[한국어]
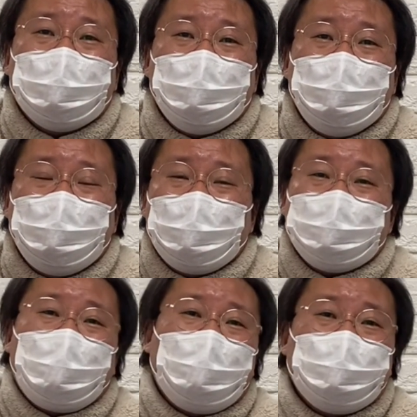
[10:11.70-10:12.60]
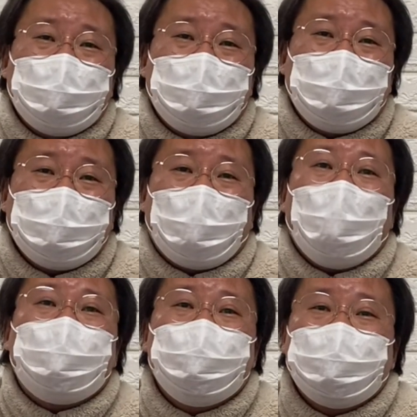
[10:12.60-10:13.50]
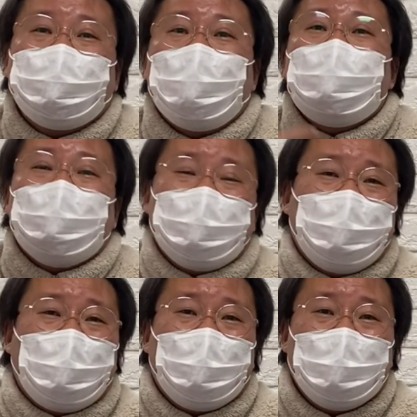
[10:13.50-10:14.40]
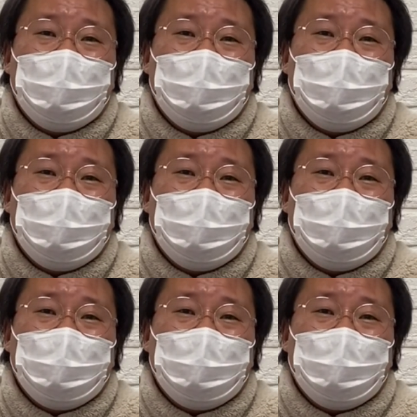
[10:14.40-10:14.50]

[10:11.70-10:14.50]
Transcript: 이런 사람들을 더 불쌍히 여기라.